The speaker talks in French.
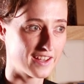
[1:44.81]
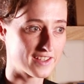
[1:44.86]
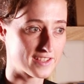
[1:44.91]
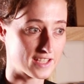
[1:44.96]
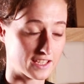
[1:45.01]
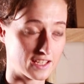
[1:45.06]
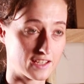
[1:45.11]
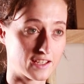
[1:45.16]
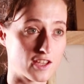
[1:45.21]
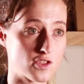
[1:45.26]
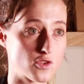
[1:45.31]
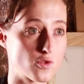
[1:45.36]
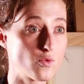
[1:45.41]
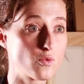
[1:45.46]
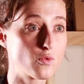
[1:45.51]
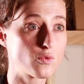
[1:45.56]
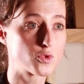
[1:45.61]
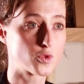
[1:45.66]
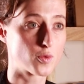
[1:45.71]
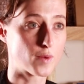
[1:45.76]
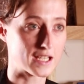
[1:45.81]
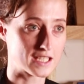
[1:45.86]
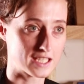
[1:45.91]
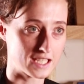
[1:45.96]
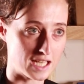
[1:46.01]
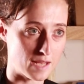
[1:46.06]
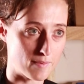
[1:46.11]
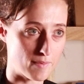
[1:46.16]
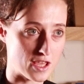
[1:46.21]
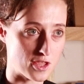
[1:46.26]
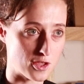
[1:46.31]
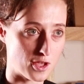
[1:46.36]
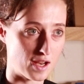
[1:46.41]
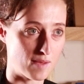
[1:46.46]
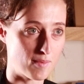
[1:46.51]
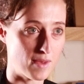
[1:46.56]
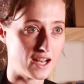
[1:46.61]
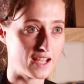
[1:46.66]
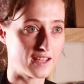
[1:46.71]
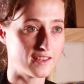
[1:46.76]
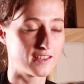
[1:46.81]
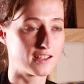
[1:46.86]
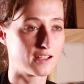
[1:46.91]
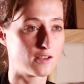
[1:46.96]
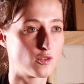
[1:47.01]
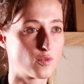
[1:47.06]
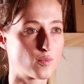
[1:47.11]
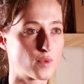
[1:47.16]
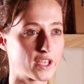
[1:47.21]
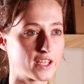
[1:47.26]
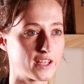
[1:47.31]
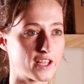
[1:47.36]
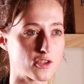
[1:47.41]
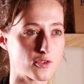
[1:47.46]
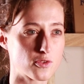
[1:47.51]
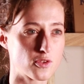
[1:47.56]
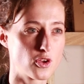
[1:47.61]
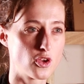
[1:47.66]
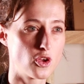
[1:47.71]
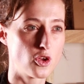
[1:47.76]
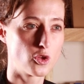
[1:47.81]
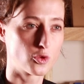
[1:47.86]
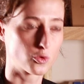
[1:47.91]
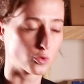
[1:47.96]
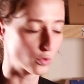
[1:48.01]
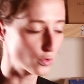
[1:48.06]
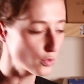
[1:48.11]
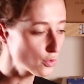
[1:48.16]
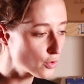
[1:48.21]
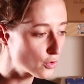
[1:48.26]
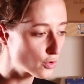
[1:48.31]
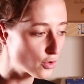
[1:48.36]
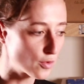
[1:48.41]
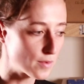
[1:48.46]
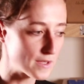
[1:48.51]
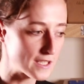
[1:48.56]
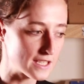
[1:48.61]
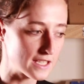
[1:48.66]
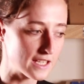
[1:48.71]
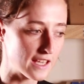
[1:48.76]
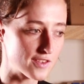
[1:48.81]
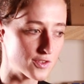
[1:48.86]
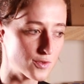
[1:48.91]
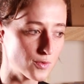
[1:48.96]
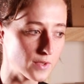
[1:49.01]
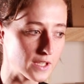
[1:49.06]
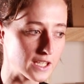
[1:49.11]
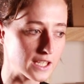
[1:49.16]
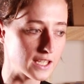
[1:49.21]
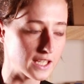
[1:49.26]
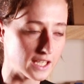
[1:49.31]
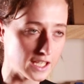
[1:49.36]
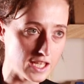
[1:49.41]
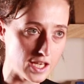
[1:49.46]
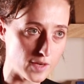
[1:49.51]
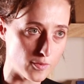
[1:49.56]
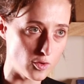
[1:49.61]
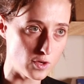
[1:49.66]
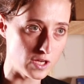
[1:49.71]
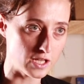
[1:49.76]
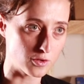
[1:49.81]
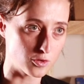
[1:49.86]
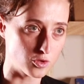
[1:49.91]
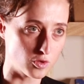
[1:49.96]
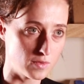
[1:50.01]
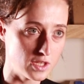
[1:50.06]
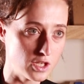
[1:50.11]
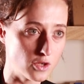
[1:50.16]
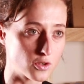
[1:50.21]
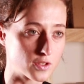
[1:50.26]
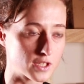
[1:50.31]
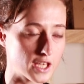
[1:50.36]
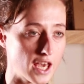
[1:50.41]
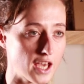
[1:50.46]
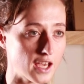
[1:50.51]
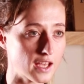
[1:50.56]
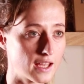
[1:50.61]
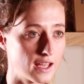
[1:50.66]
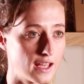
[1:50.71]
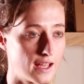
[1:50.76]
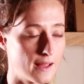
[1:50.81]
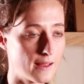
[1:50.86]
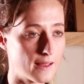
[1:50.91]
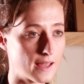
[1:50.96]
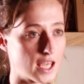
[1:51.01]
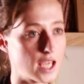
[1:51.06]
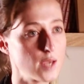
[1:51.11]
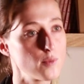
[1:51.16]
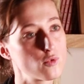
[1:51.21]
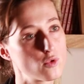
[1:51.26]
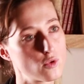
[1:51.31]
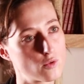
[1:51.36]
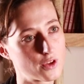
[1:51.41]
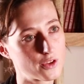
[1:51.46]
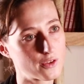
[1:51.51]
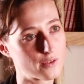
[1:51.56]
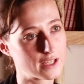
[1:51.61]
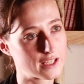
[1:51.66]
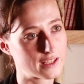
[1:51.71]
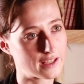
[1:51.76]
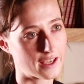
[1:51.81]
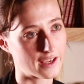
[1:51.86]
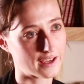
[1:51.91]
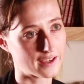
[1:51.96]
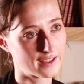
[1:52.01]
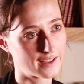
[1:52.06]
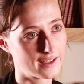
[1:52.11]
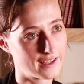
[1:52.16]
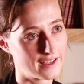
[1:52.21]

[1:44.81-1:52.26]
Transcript: Certaines régions où se pratique la pêche à la baleine dès le Haut Moyen Âge. Donc toute une domestication qui irrigue un peu l'économie côtière et plus loin dans les terres.